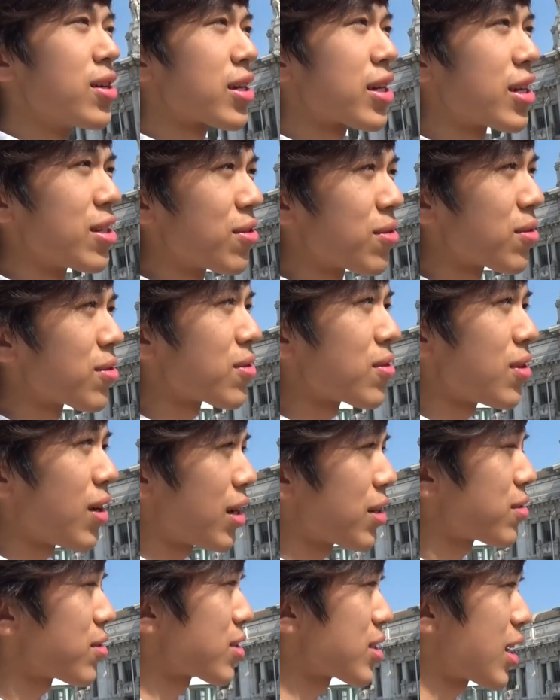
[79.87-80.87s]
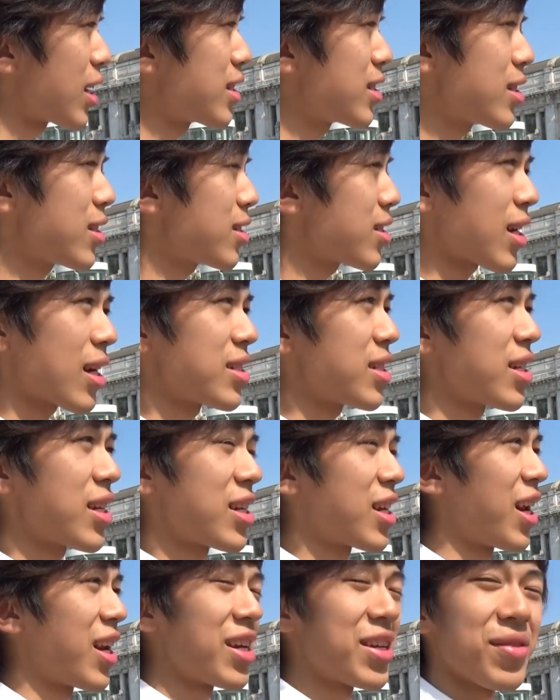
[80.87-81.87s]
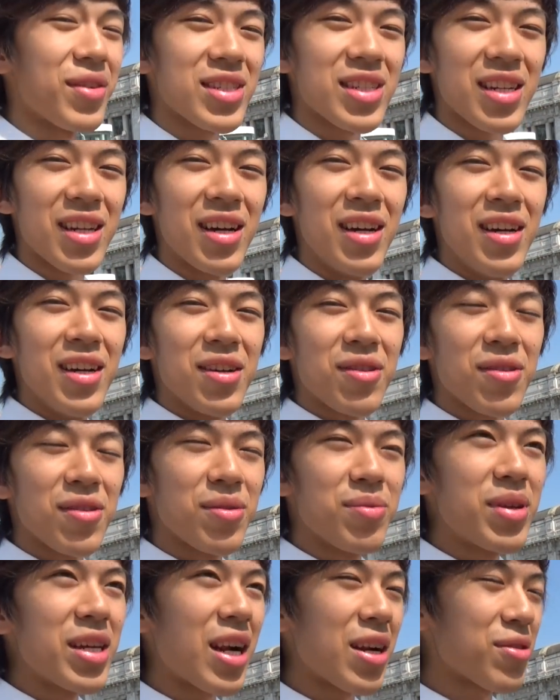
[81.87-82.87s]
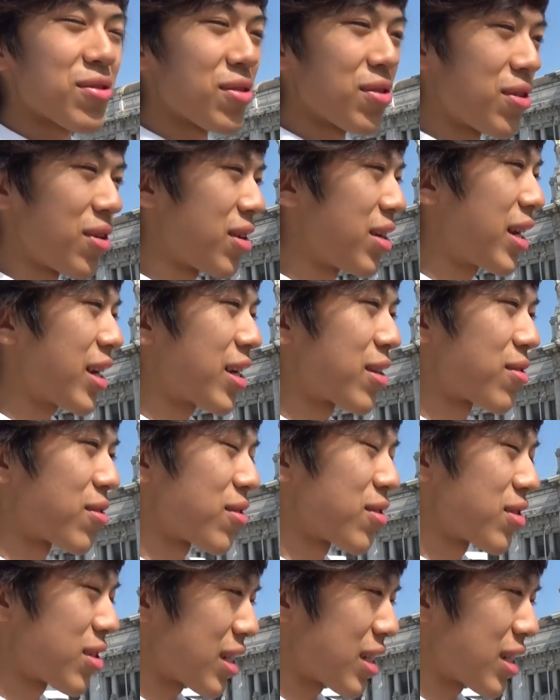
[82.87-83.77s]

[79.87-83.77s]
昨日のあのサイゼサイゼリアじゃない間違えたこのミラノの駅の、